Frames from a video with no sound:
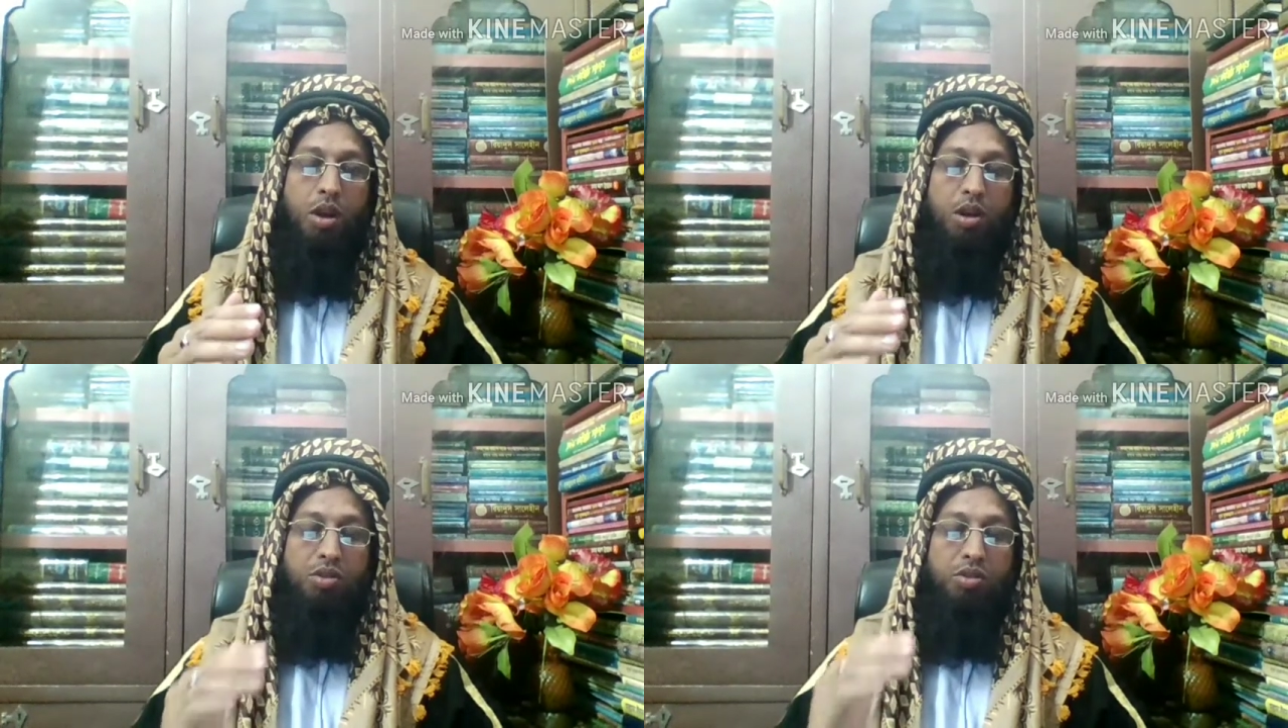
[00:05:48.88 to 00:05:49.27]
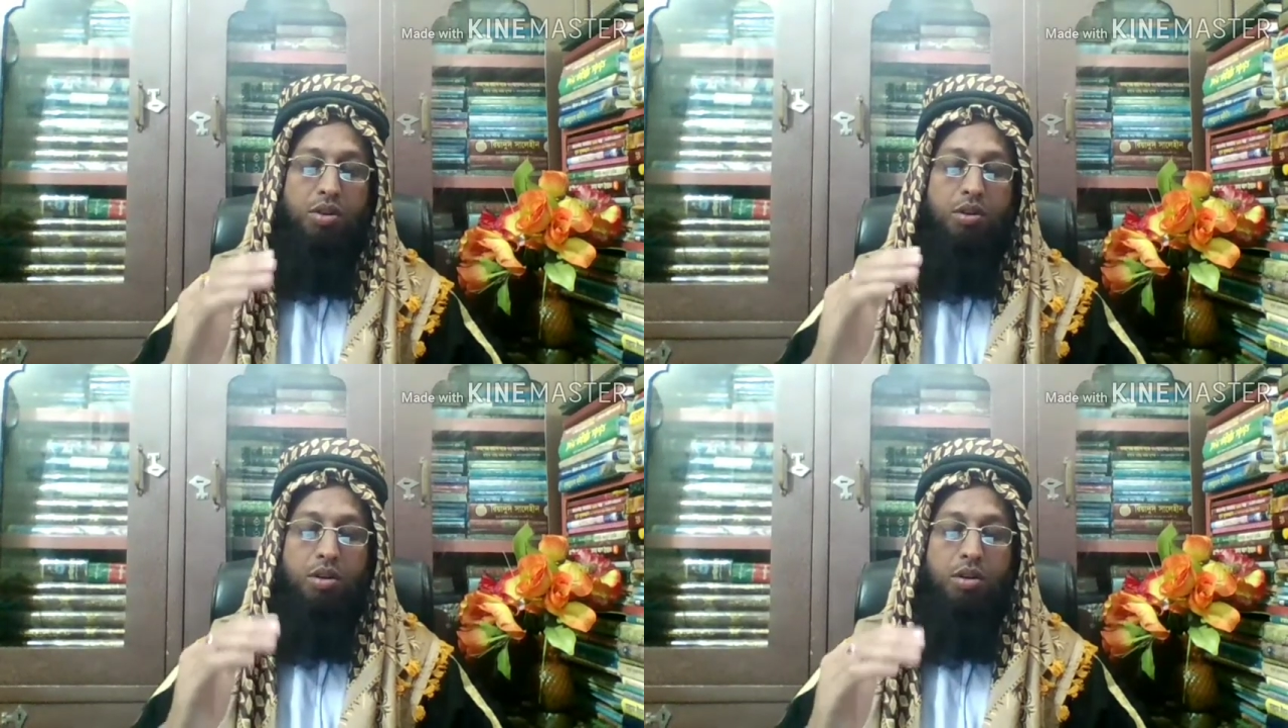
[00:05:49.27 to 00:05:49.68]

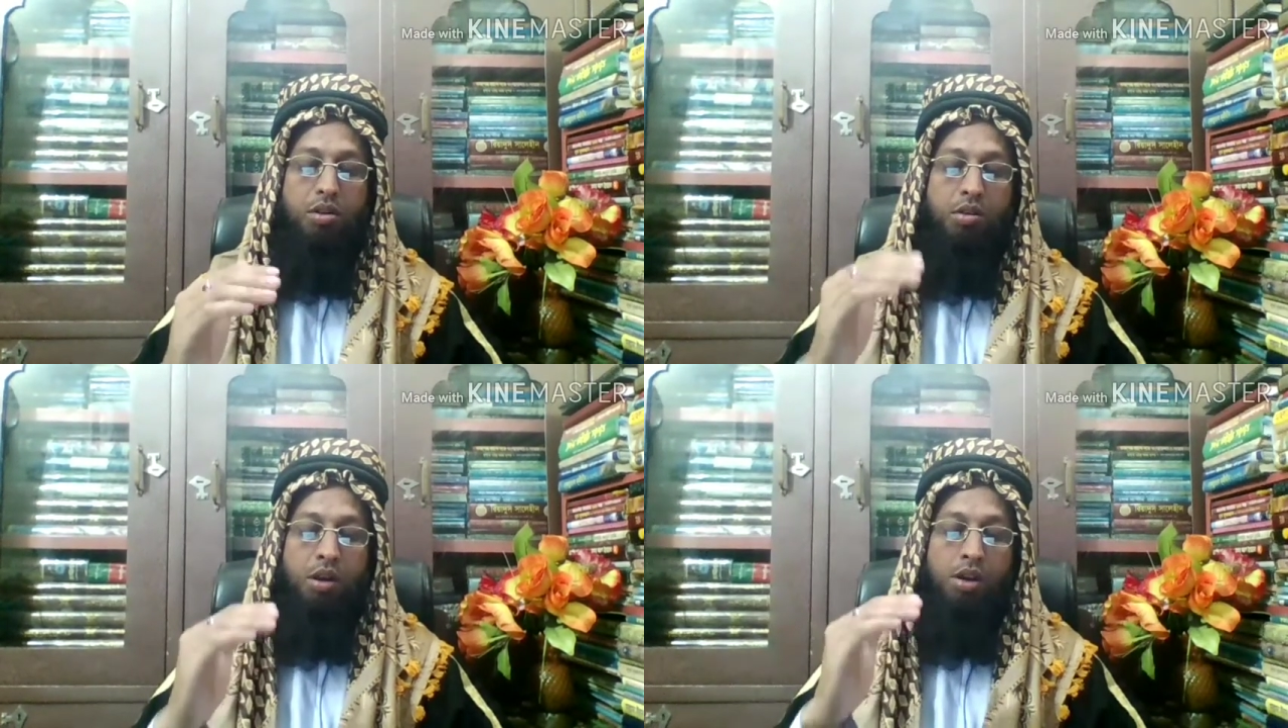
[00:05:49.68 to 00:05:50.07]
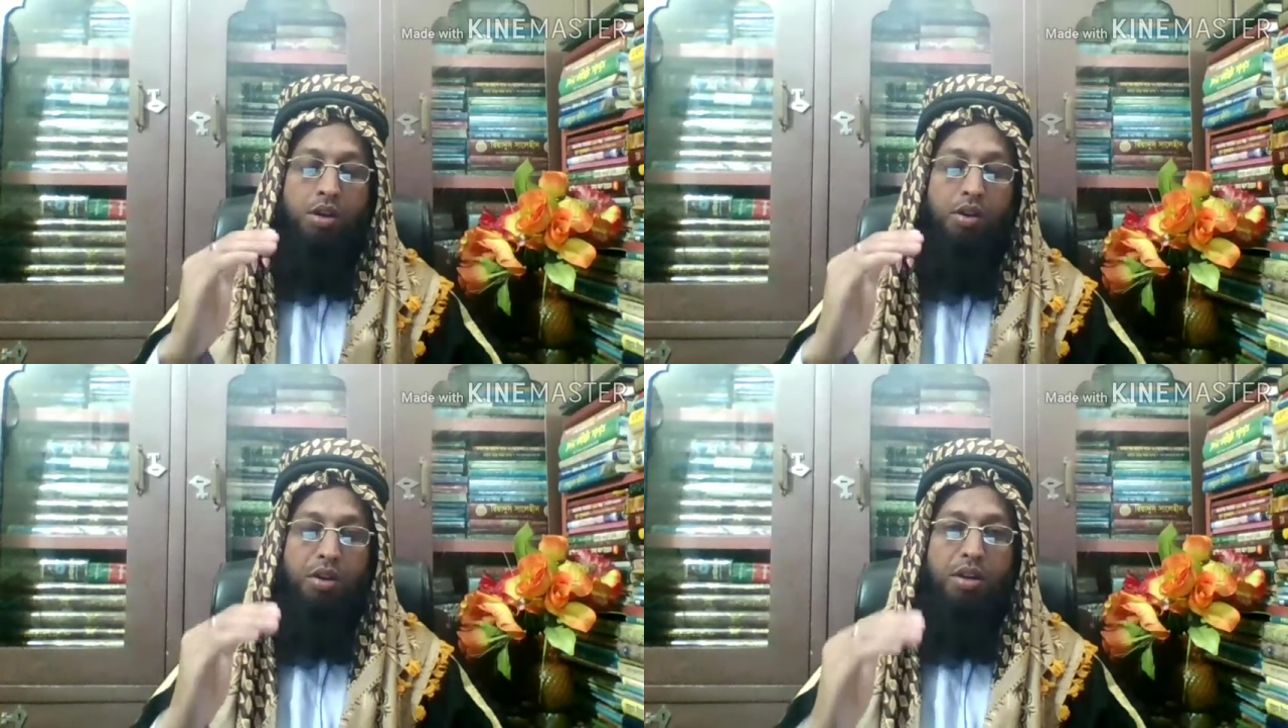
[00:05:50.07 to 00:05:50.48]
যখন
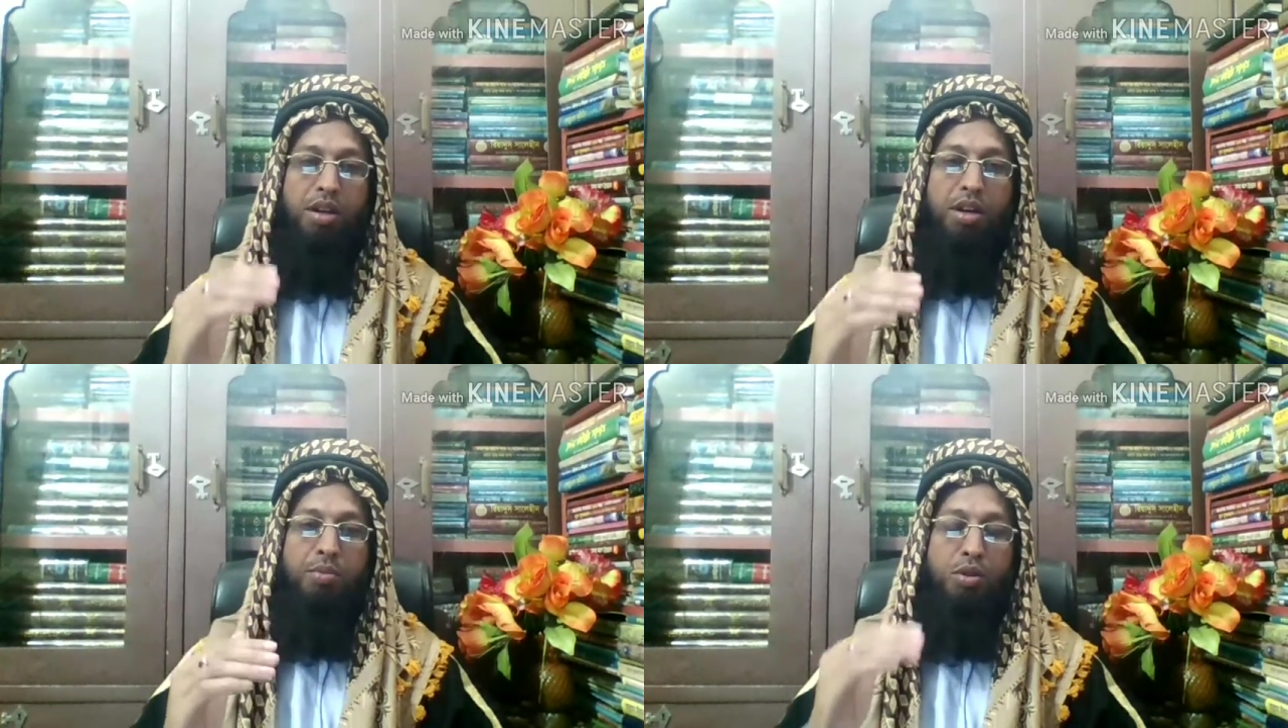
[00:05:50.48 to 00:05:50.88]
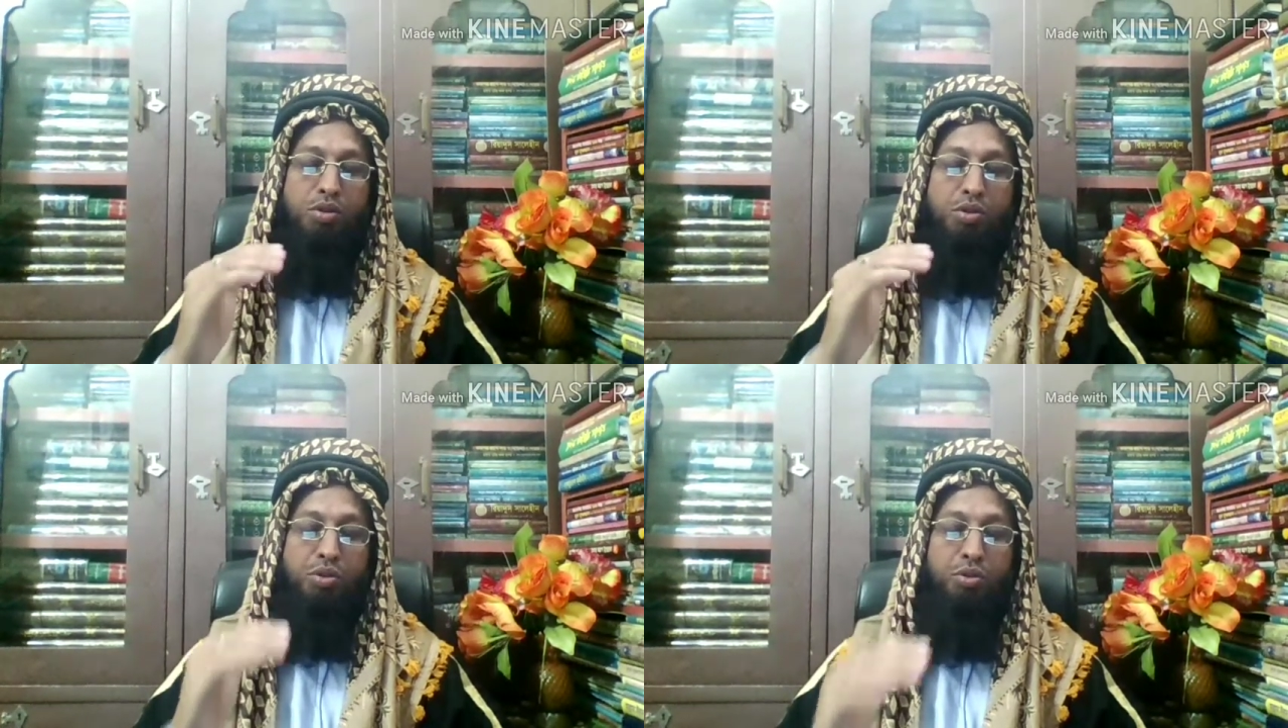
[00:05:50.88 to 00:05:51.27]
একামত
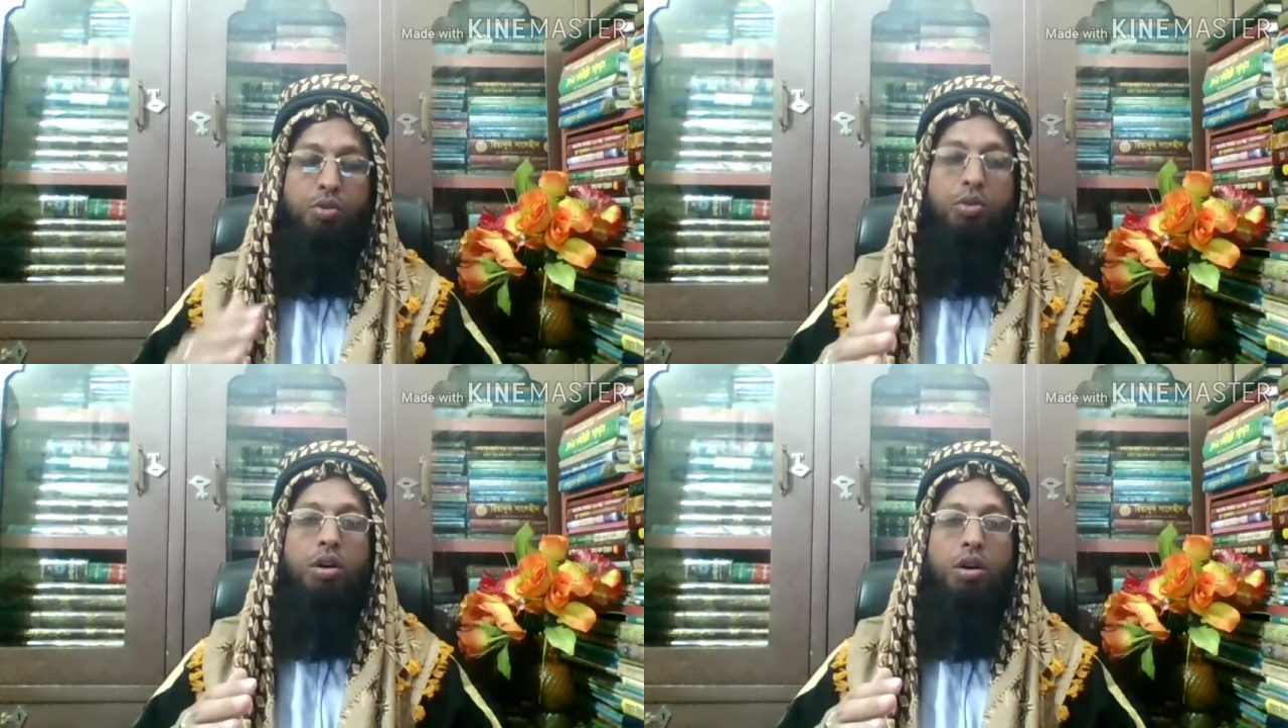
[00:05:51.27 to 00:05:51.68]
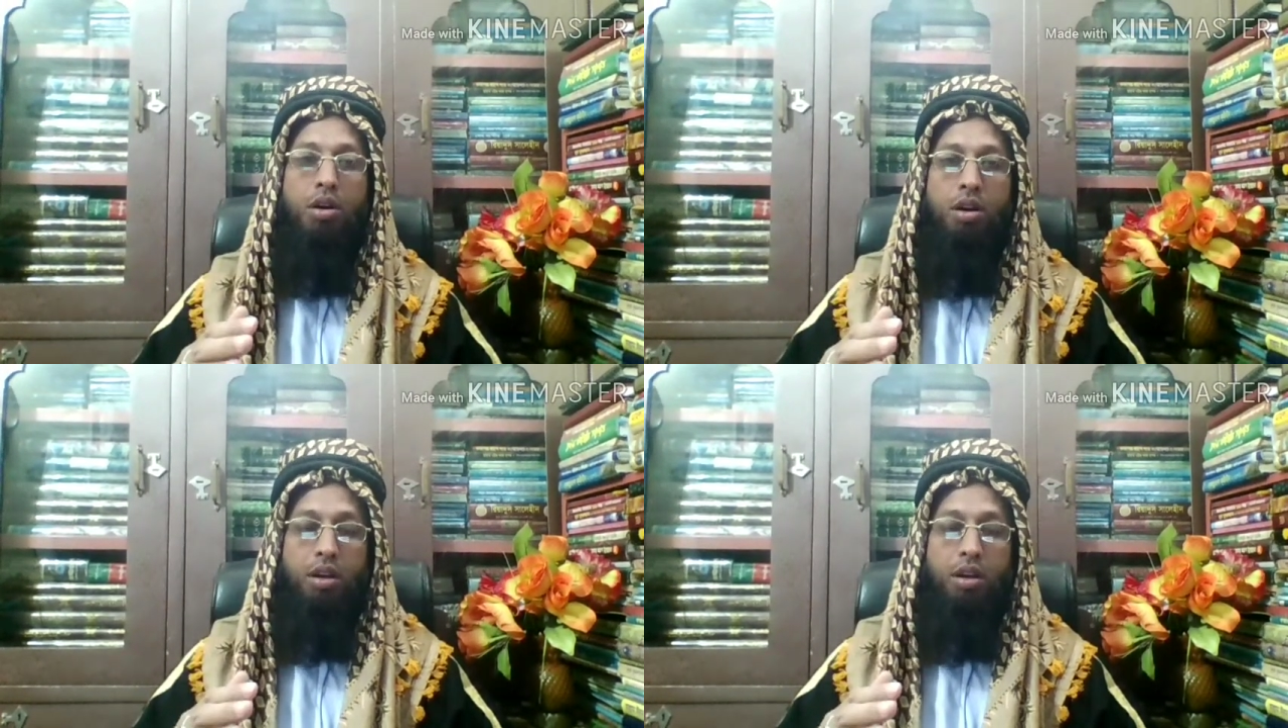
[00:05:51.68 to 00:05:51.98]
শুরু হয়